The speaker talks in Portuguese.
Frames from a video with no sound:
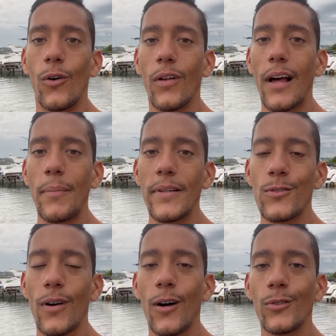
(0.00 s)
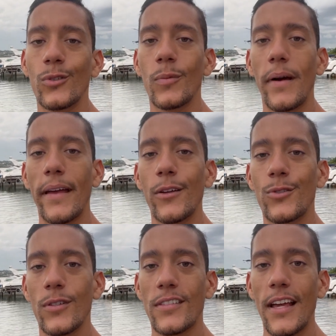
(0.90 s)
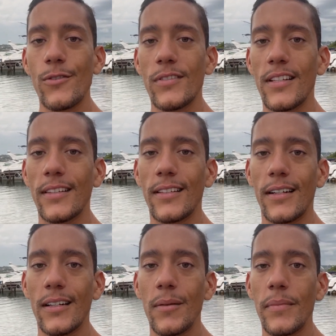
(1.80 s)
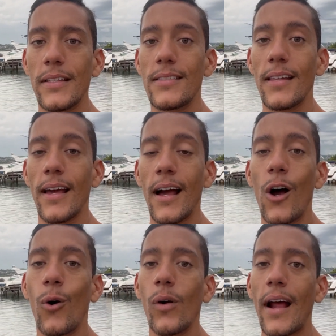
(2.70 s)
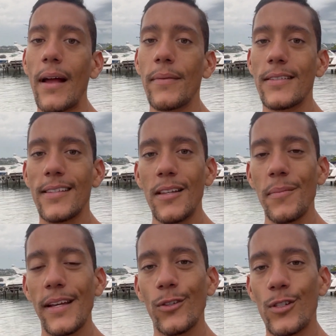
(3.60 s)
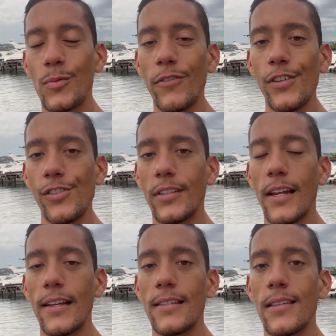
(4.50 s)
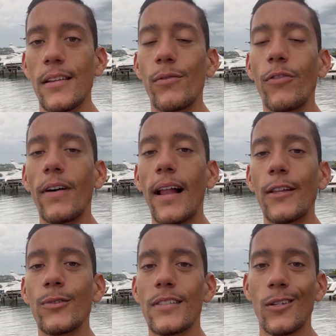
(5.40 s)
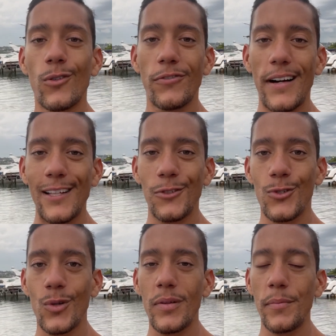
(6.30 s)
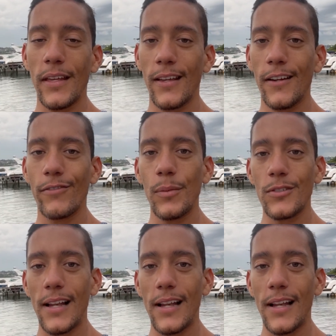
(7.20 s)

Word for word: Olá pessoal, tudo bem? Eu sou Sérgio Santana, Mr. Roraima CNB 2023 e vou falar dos 5 fatos sobre mim. Vamos